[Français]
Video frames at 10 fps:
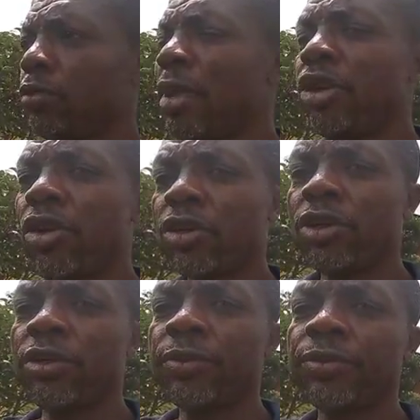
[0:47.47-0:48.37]
manioc.
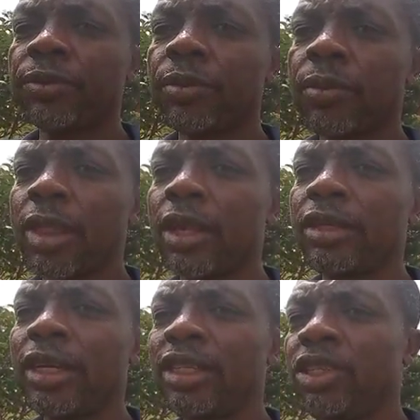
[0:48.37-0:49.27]

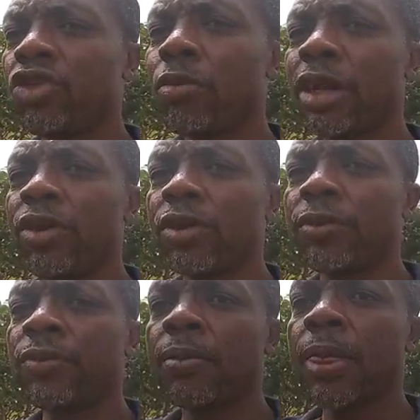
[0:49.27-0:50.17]
Cette tige de manioc.
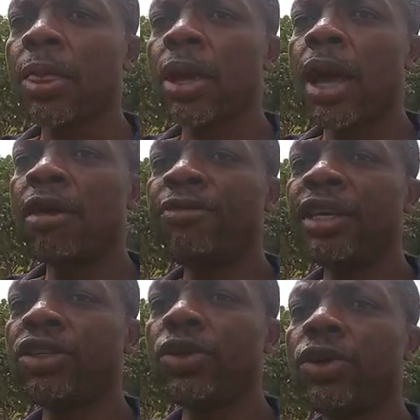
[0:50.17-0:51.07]
En
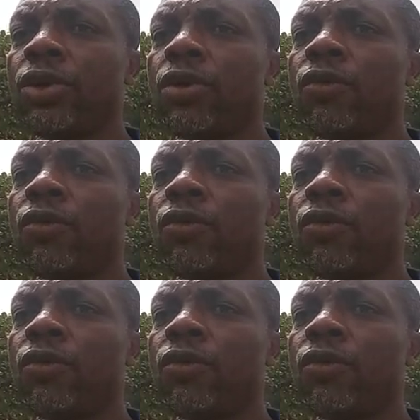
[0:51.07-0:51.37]
fait, euh,